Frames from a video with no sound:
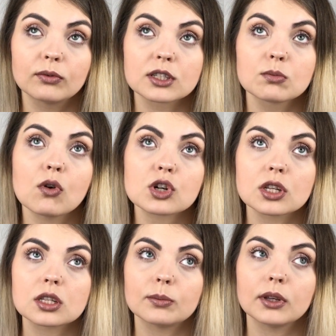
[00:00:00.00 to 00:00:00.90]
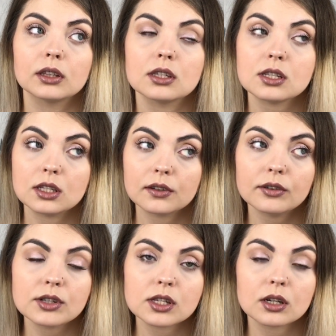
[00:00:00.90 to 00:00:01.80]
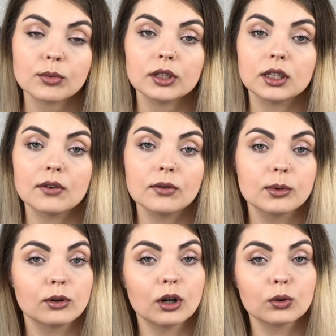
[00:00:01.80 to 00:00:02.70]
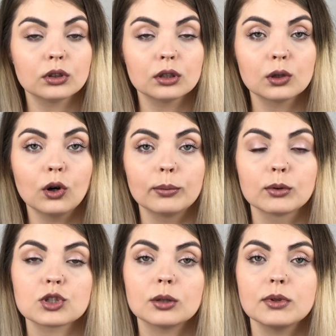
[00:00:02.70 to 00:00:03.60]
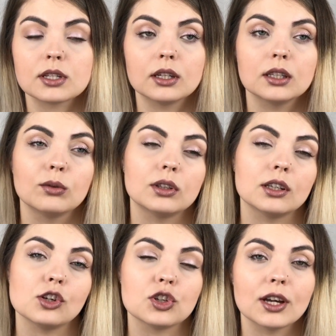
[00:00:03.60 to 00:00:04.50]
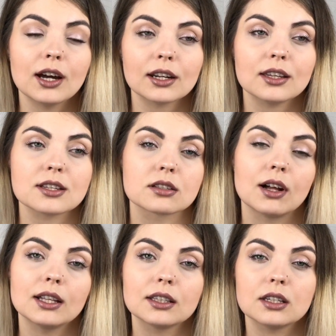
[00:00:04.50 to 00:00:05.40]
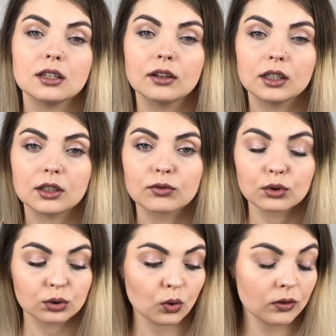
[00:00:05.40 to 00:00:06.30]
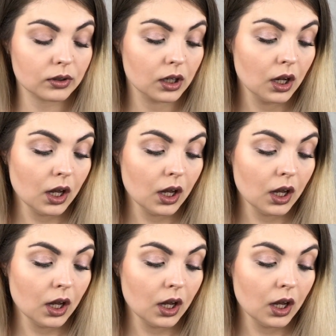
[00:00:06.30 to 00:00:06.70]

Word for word: Возможно, если бы я тестировала этот аромат, я выбрала какой-то другой. Потому что там есть какие-то у них такие яркие, сладкие, какие-то фруктовые.